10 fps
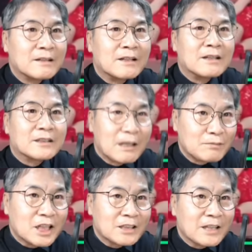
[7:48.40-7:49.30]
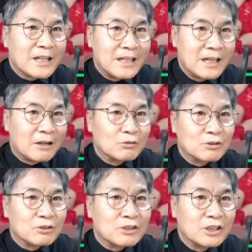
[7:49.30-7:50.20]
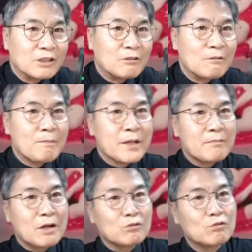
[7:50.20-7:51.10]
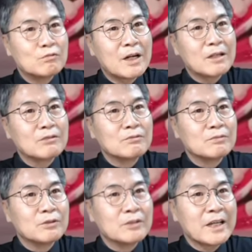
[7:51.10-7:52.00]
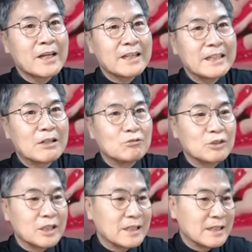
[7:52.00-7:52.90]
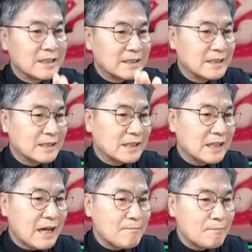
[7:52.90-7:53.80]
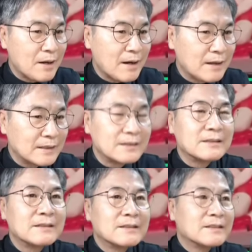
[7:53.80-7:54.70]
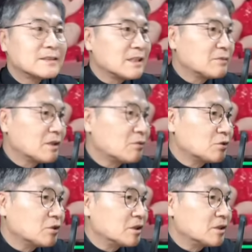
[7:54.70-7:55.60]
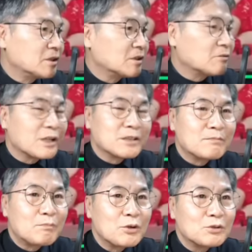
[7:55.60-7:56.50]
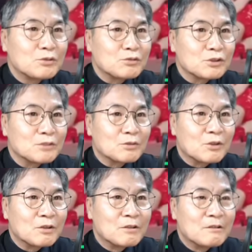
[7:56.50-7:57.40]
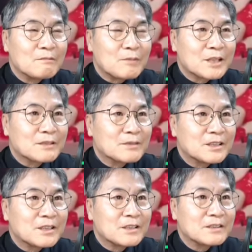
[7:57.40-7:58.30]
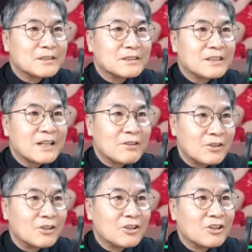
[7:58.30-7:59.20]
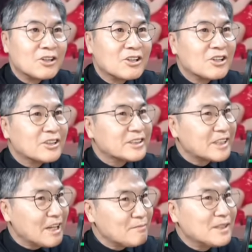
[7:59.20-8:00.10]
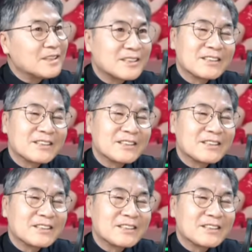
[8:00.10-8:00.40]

어, 3차전의 1라운드 그리고 방송 후반부의 2라운드인 뒤집기 한 판을 재밌게 볼 수 있는 관전 포인트 중심으로 말씀을 드렸는데요. 재미있을